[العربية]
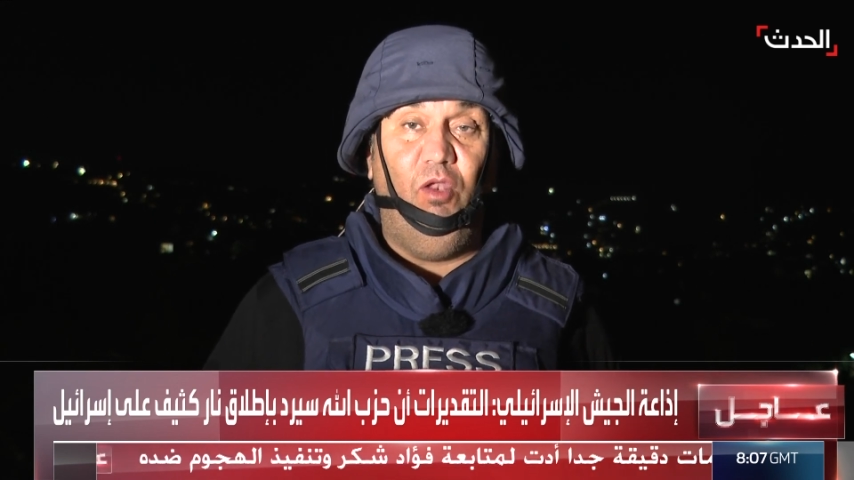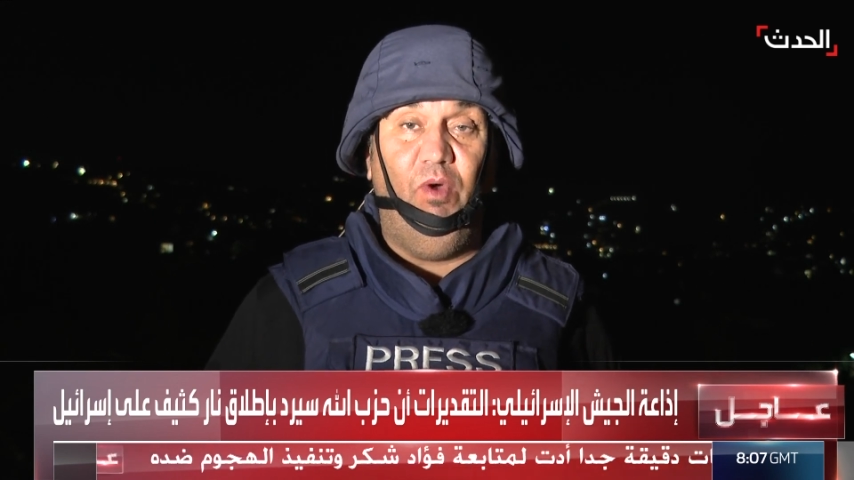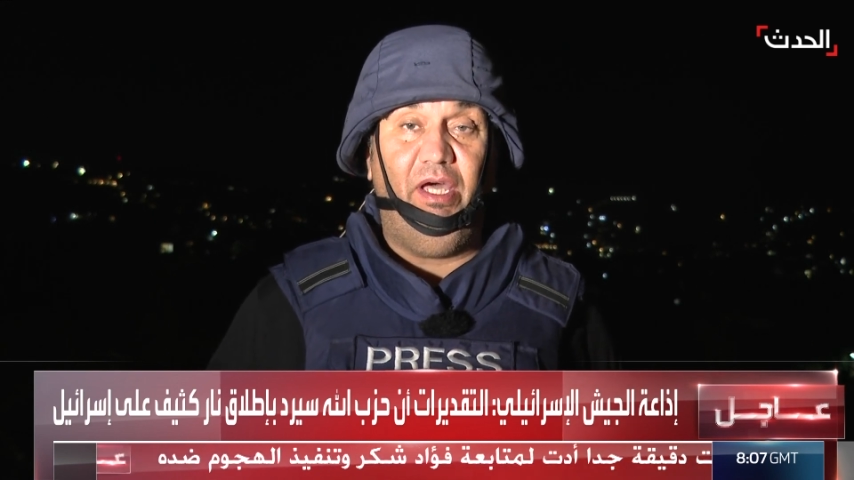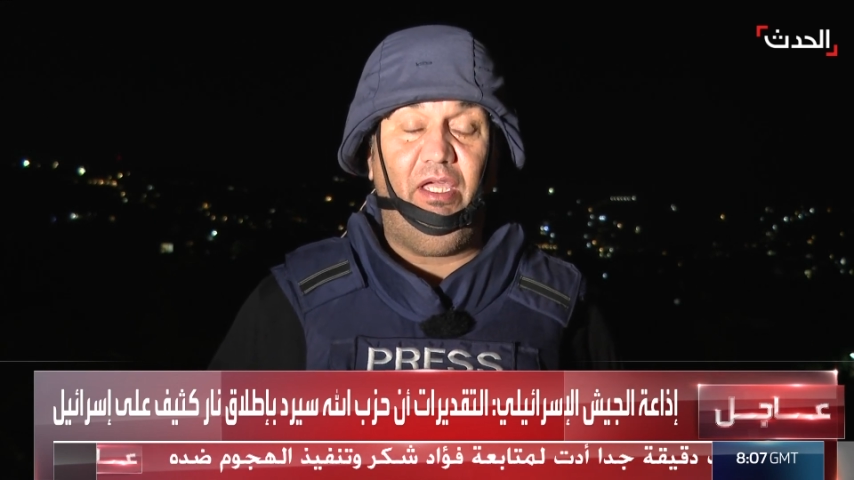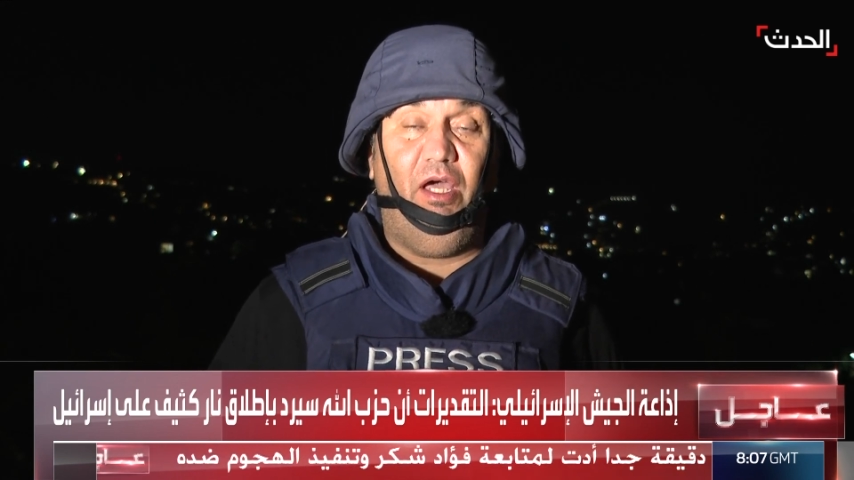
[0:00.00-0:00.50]

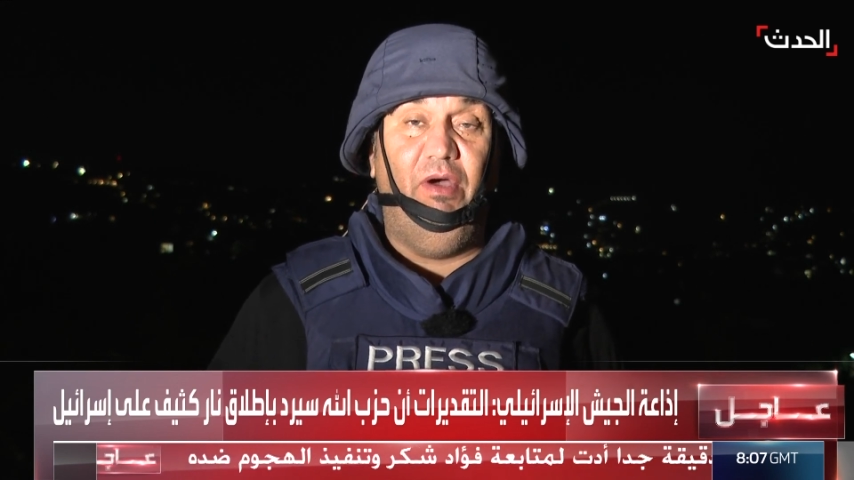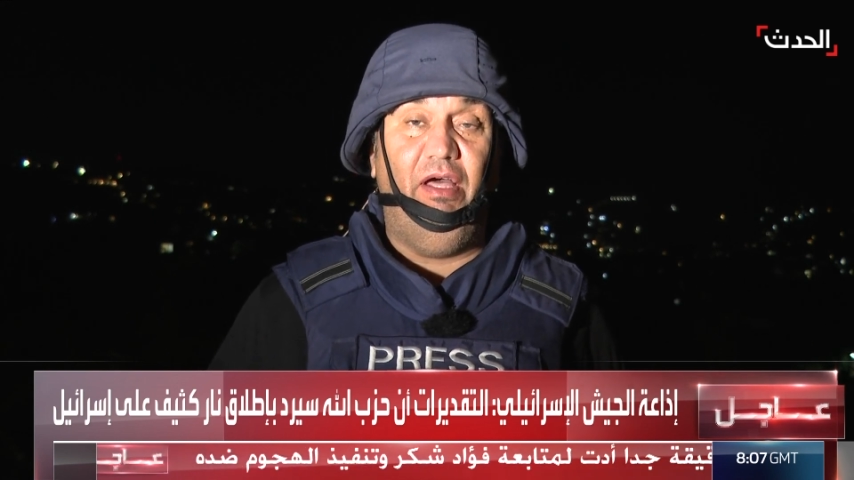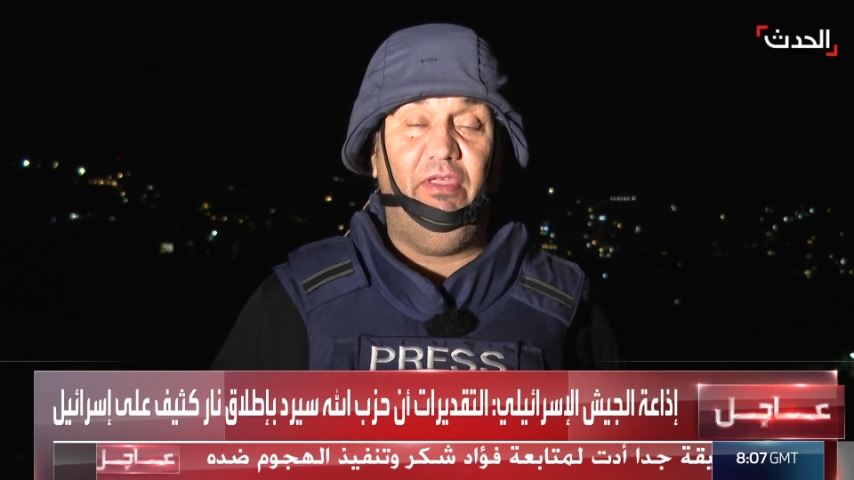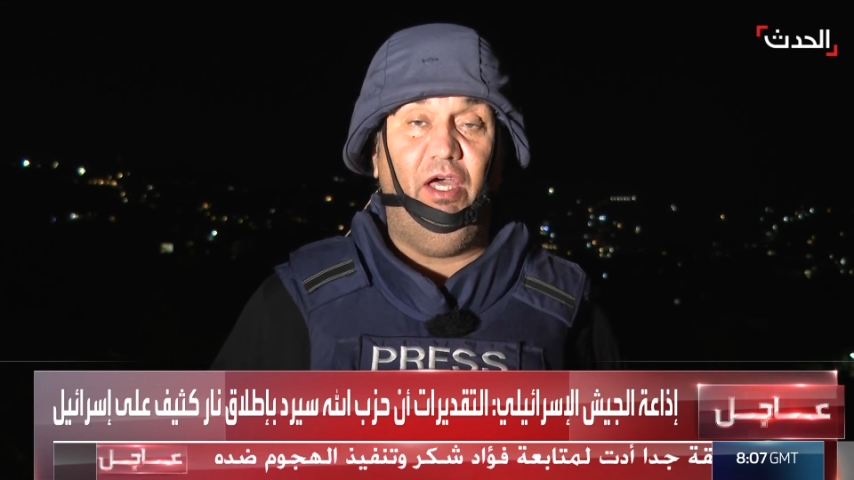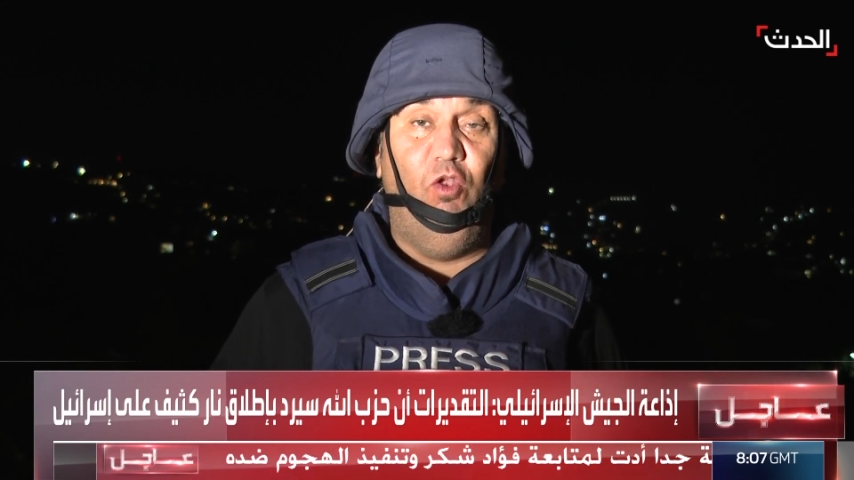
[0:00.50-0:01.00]
الواقعه
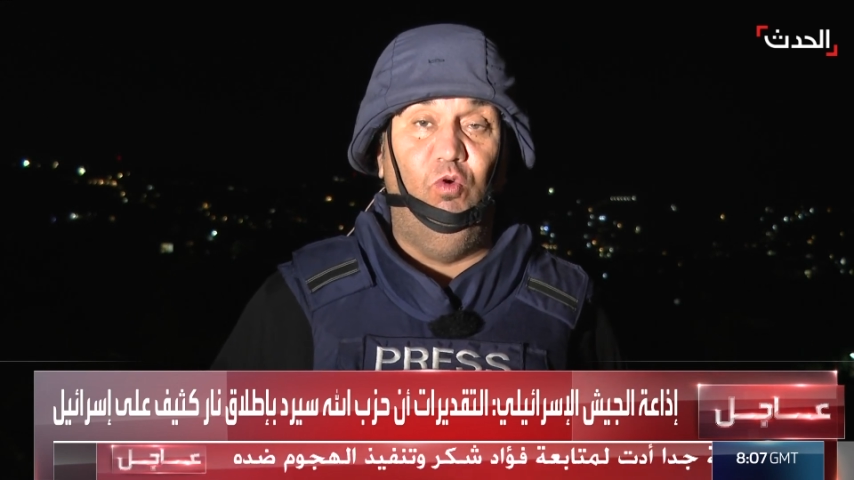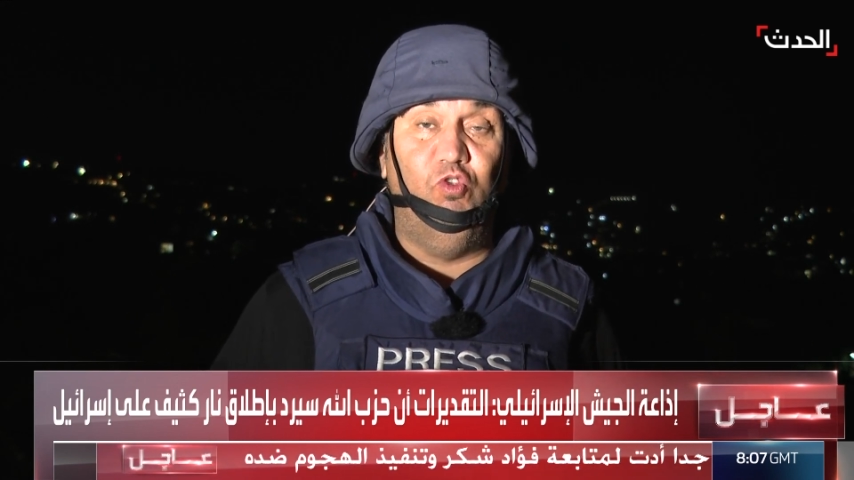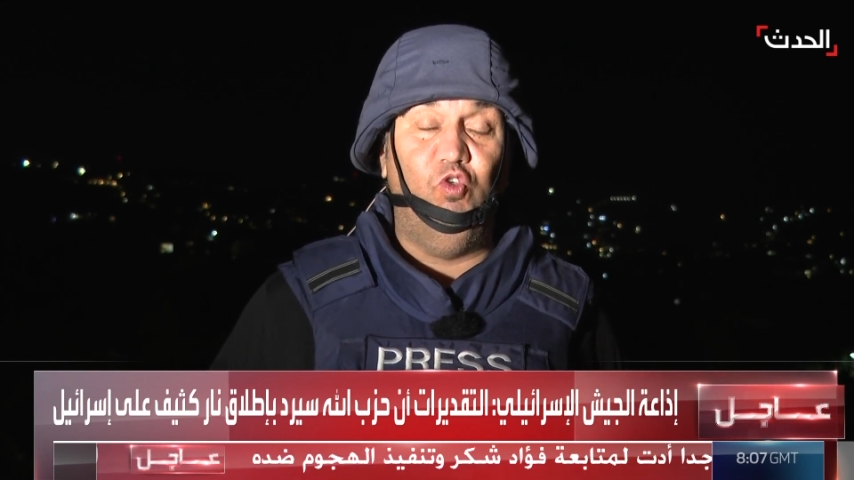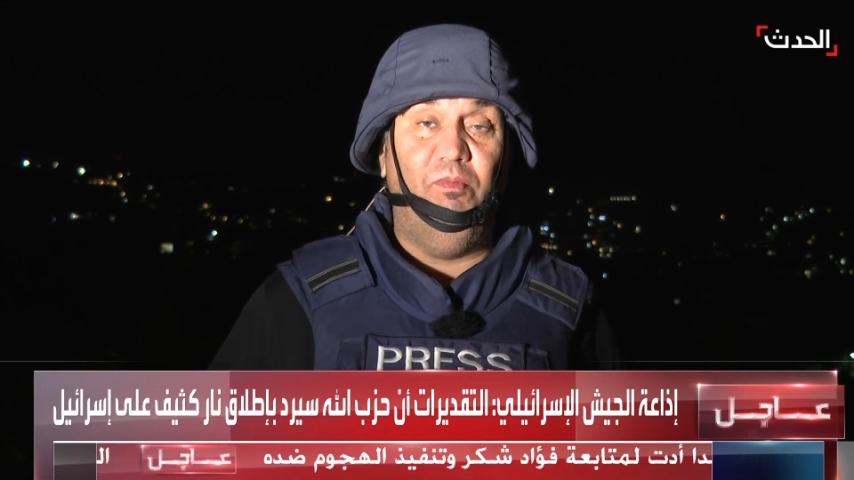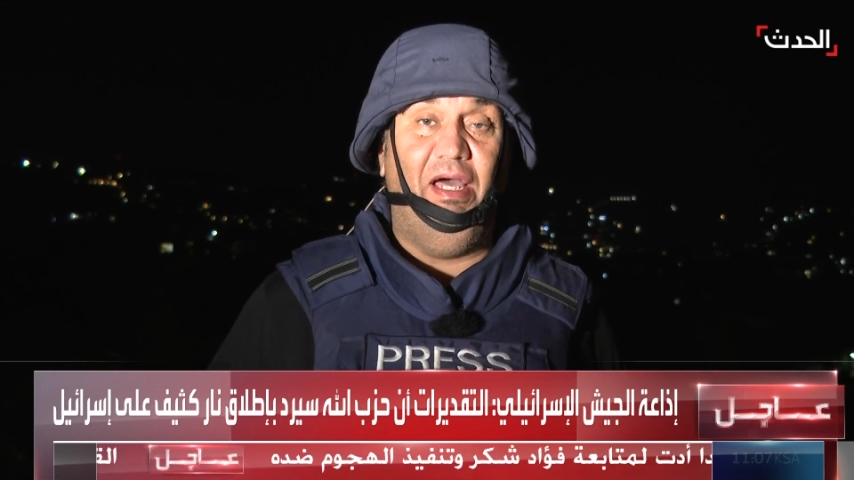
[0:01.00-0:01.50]
وهذا
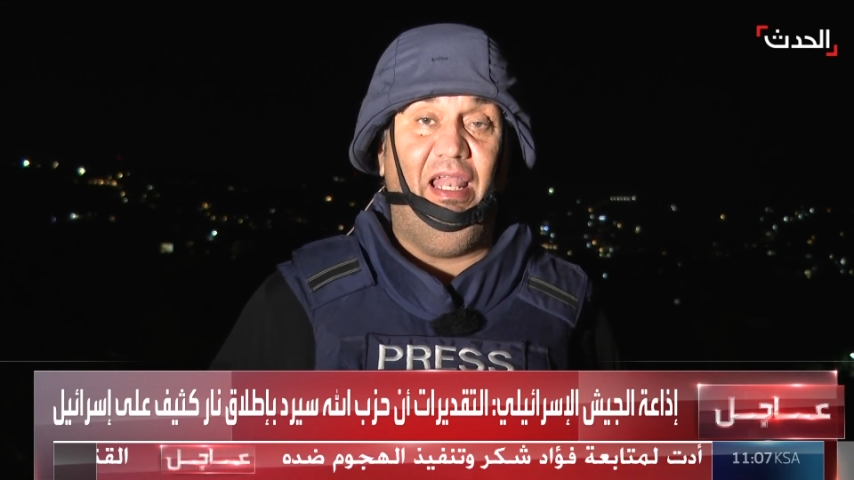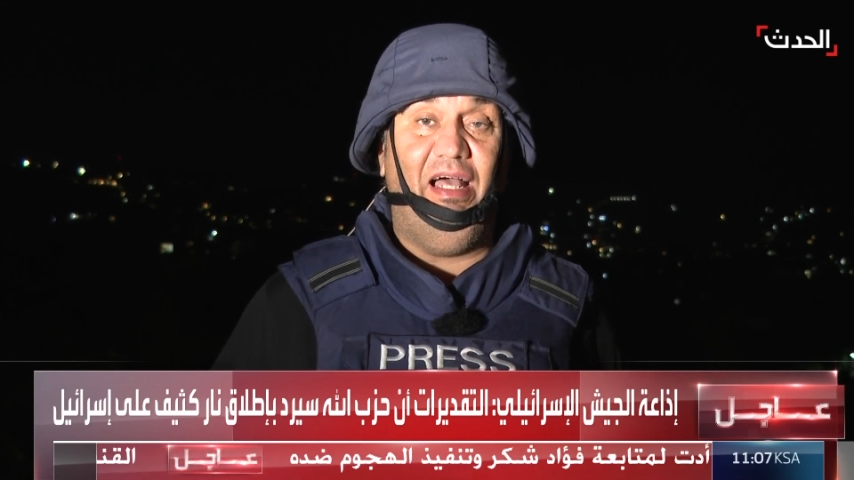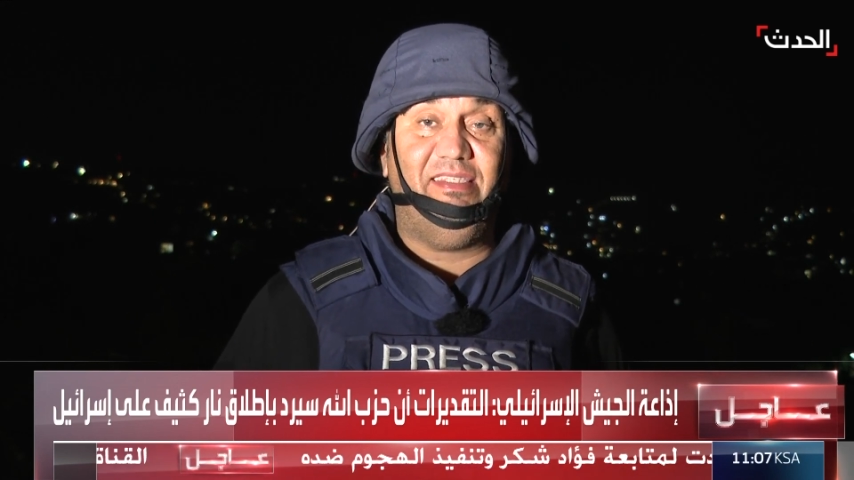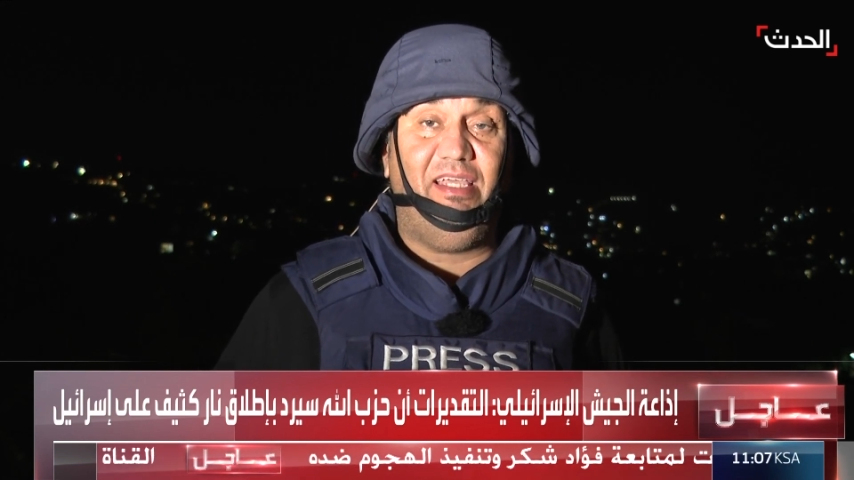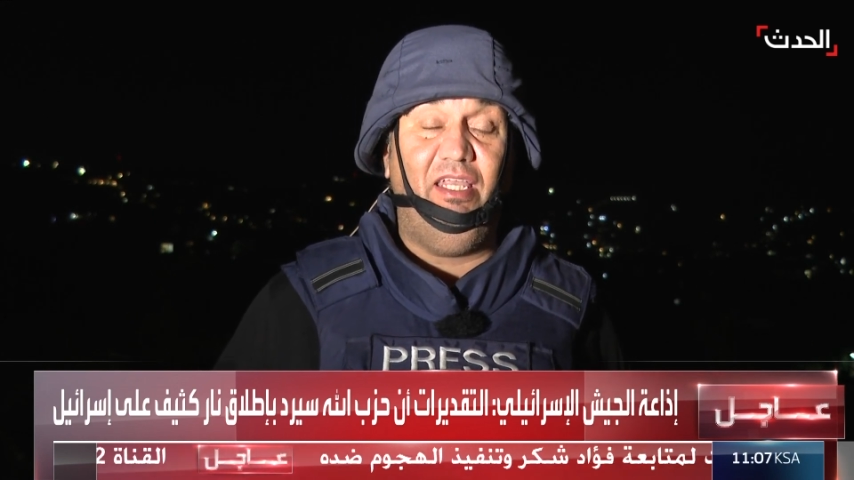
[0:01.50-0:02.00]
الهجوم
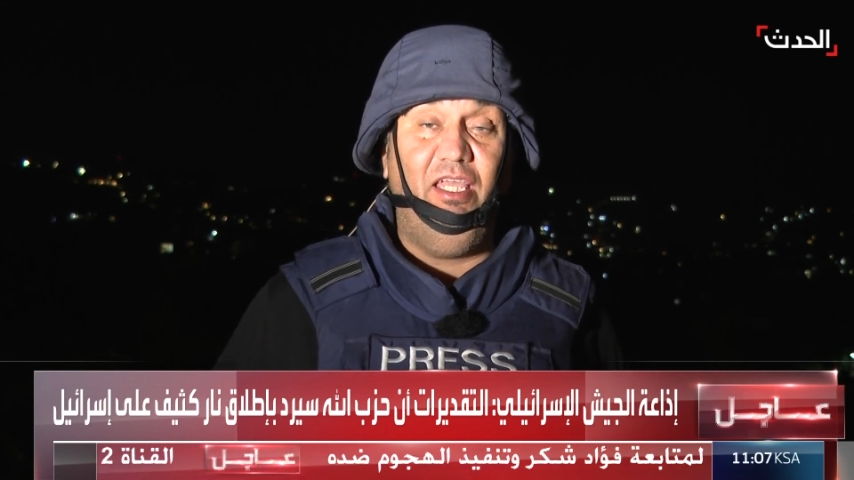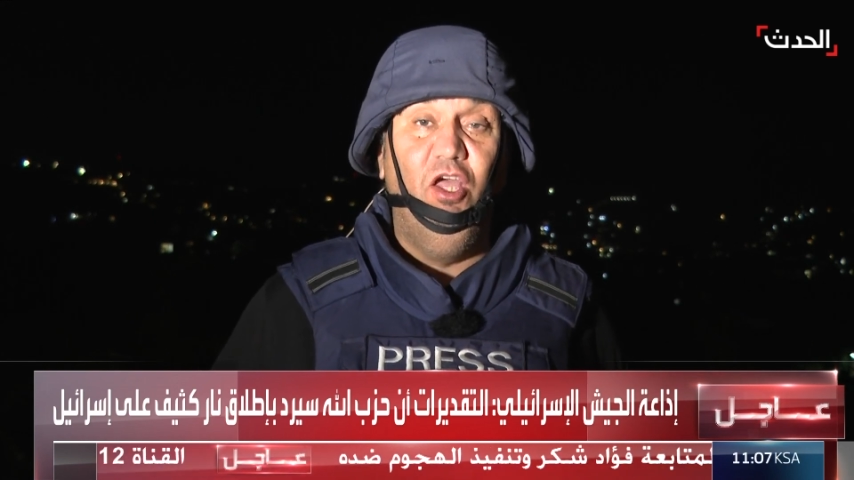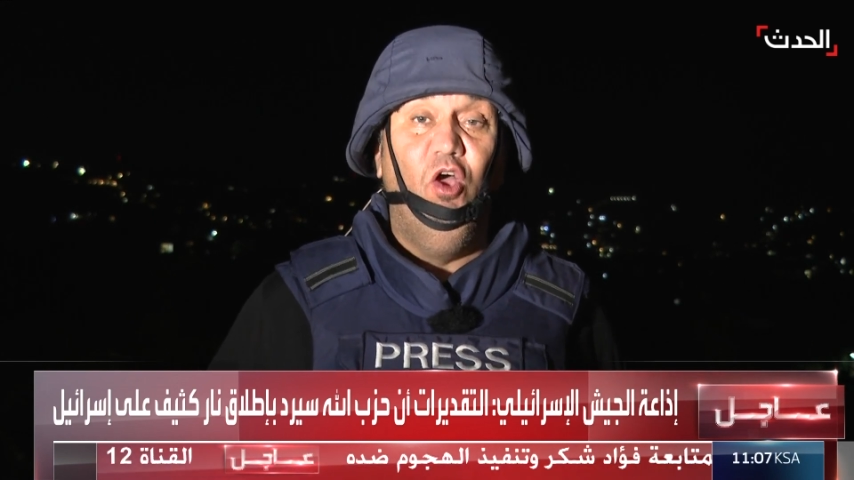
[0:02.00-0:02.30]
العسكري